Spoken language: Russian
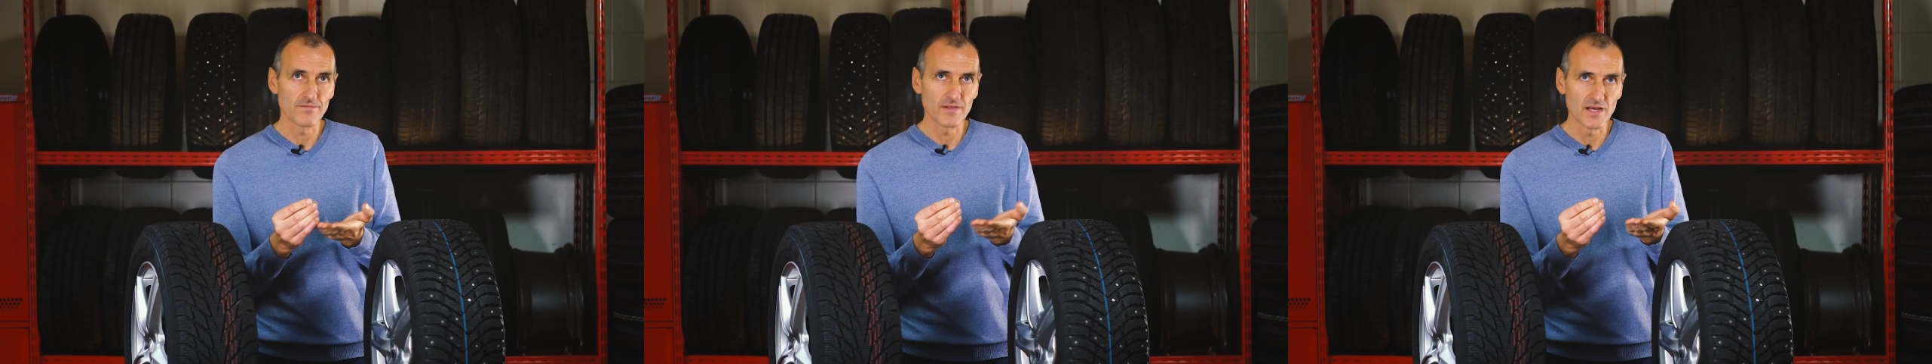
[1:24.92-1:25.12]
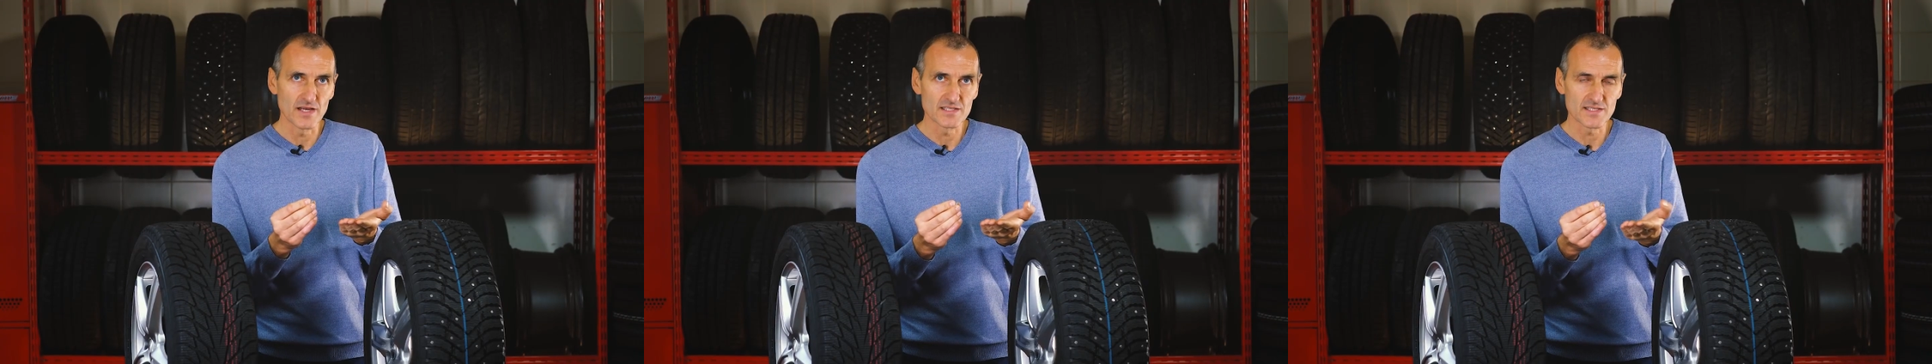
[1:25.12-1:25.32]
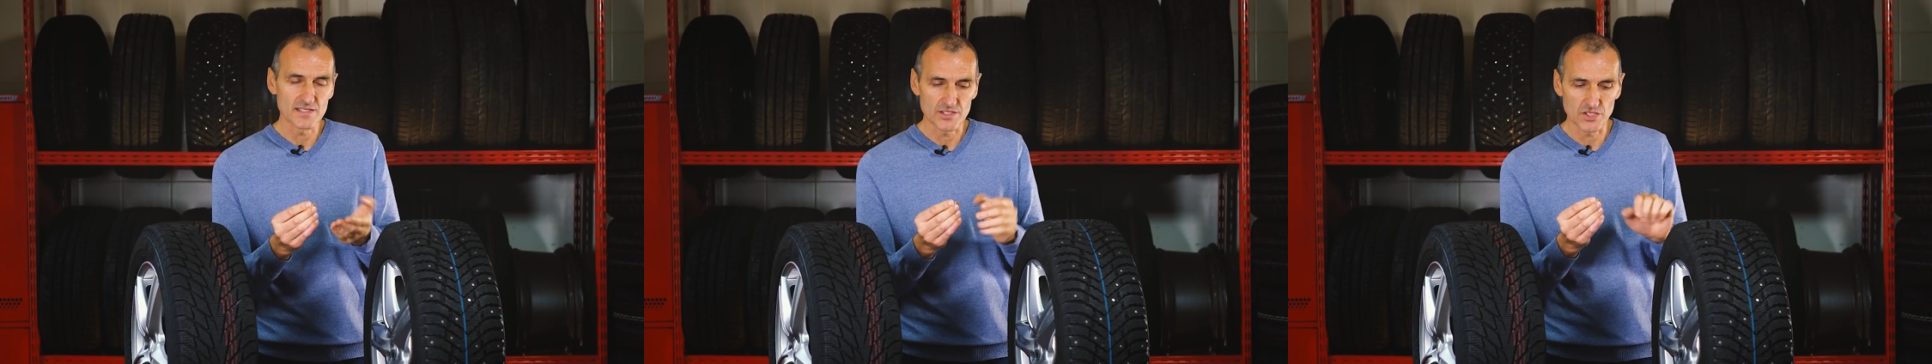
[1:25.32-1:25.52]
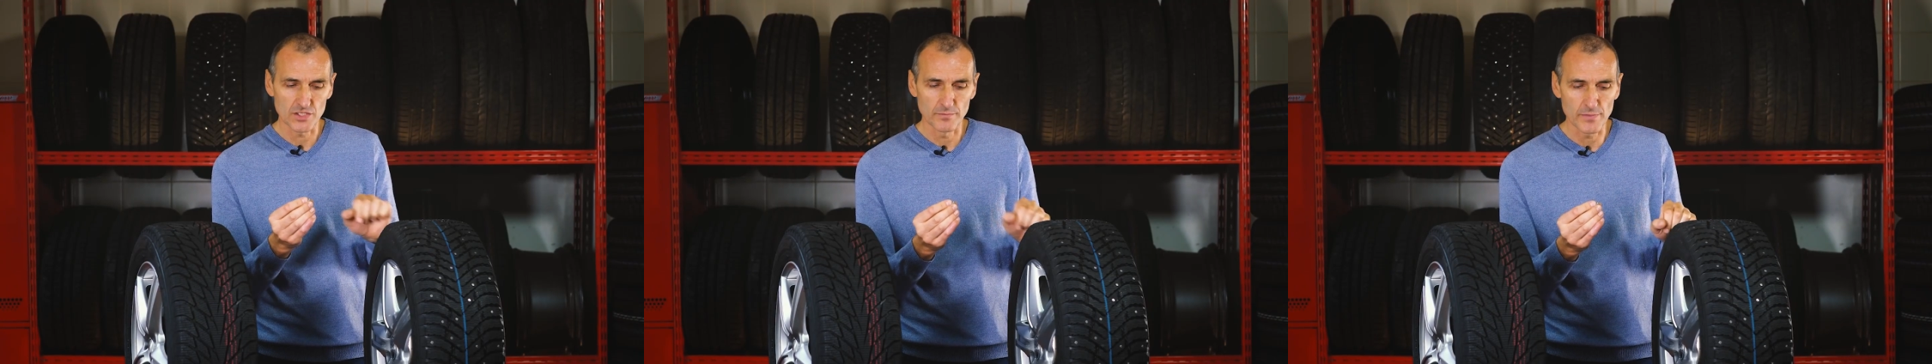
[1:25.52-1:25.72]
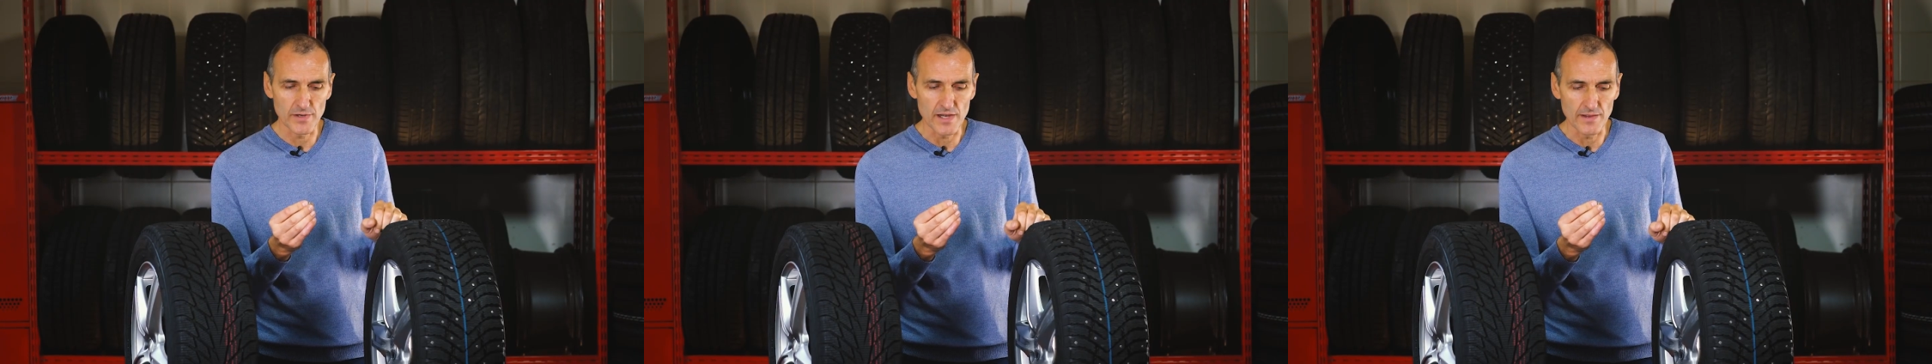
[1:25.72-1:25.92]
фланце
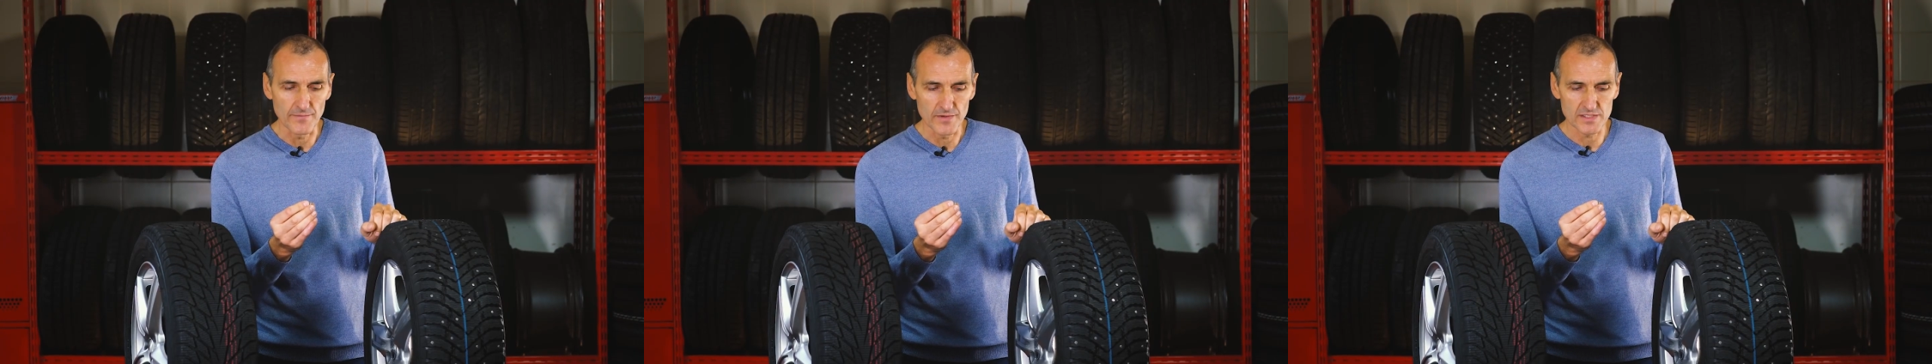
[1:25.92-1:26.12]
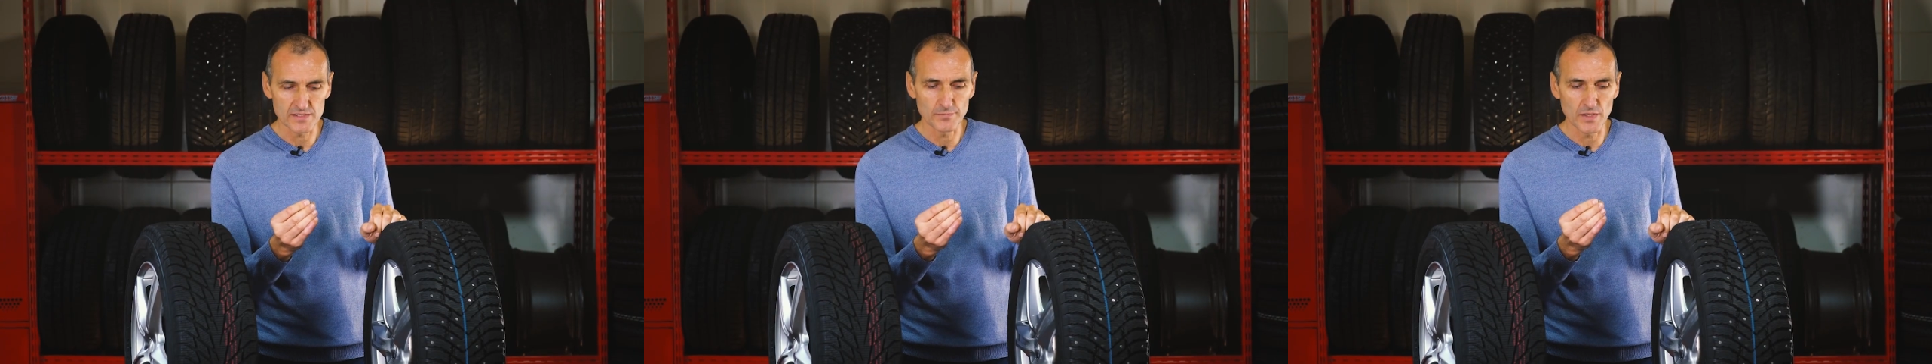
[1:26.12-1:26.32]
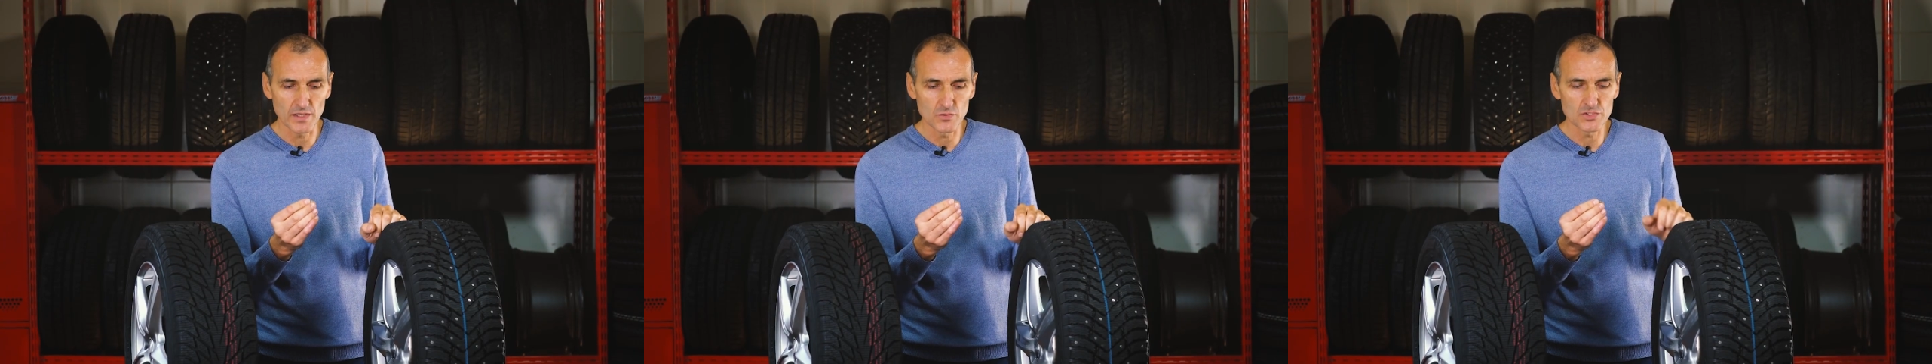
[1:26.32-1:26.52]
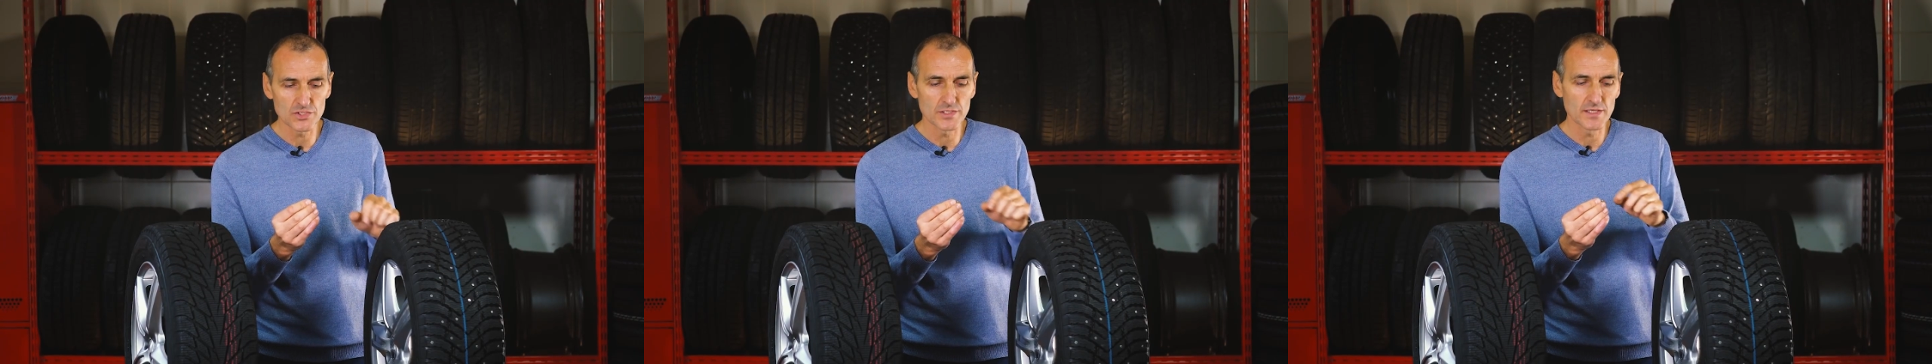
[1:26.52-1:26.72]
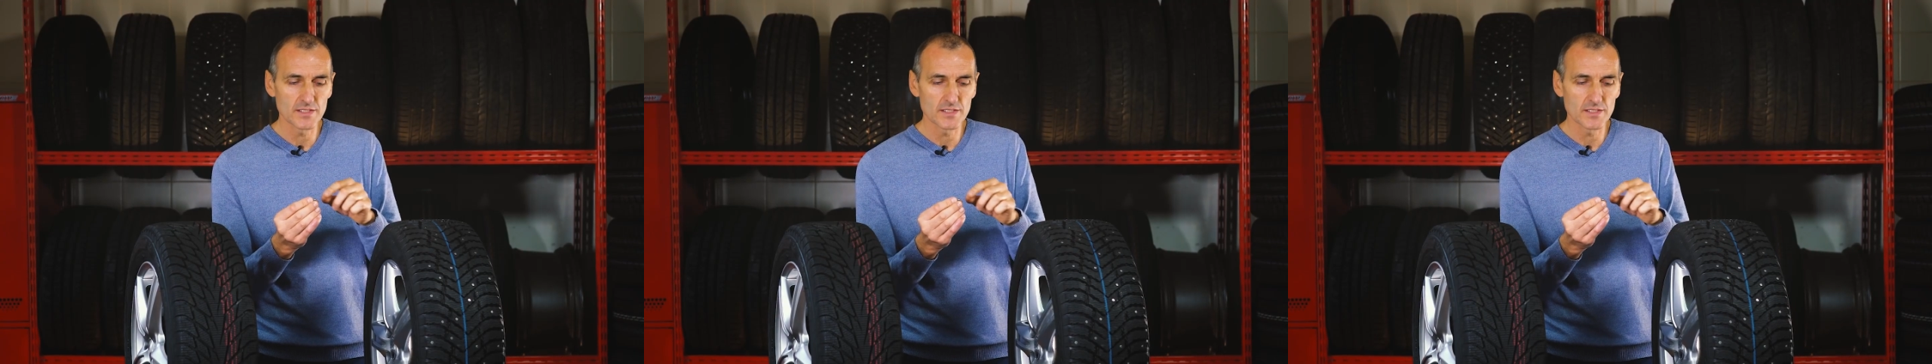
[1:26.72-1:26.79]
шипа расположено.